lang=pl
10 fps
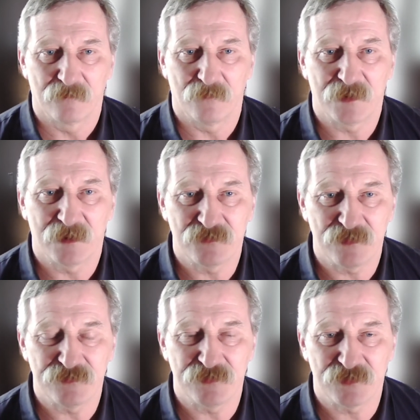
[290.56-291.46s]
Bo na
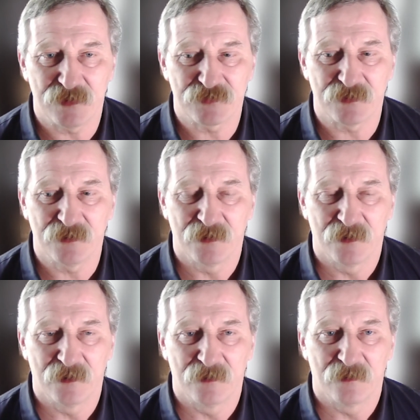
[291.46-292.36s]
dzień dzisiejszy,
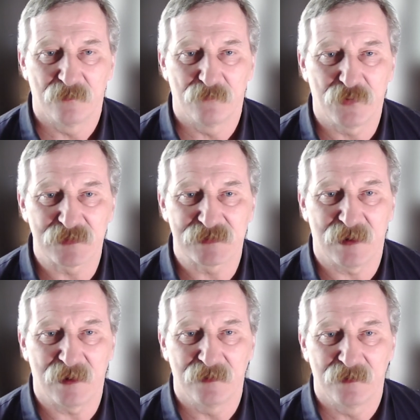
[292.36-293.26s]

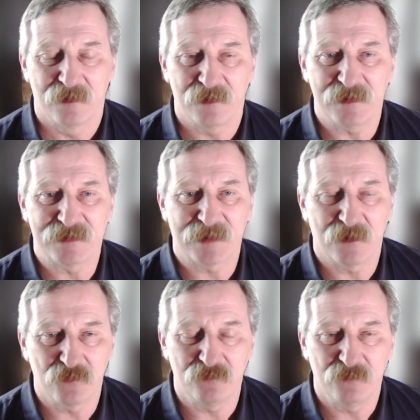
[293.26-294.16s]
poza
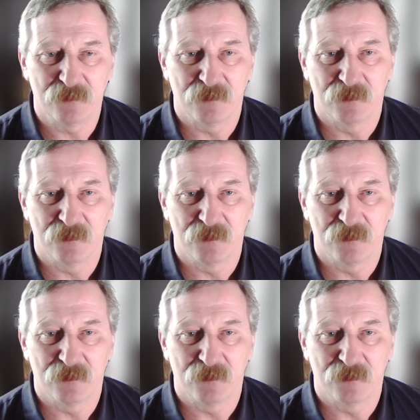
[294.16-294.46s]
liceum,